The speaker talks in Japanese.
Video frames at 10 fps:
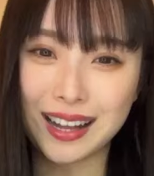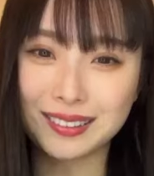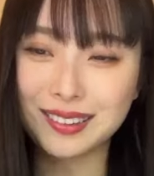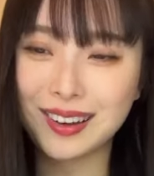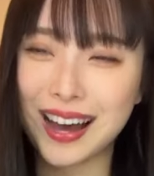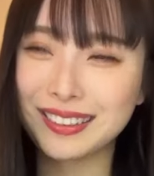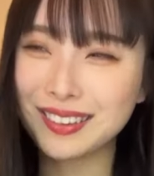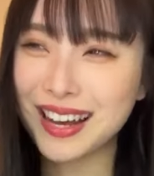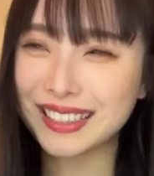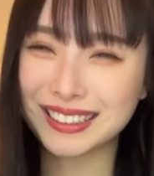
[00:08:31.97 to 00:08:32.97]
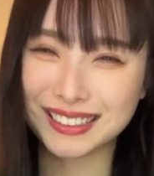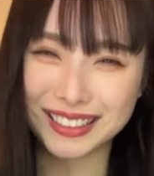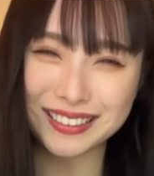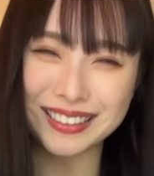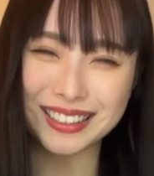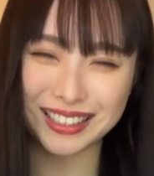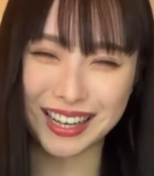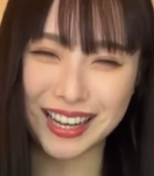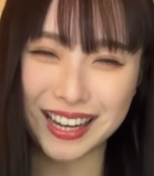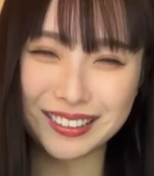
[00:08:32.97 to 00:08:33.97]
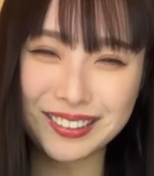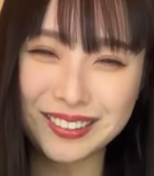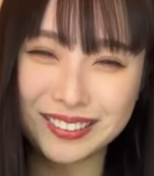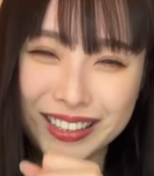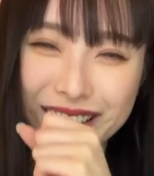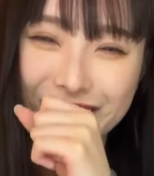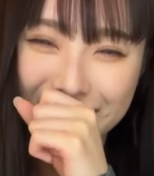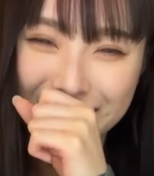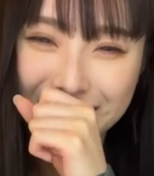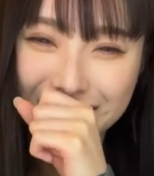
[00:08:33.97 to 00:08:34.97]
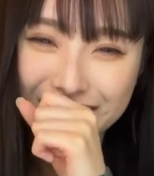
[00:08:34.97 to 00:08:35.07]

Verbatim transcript: 後後味っていうんですか後の匂い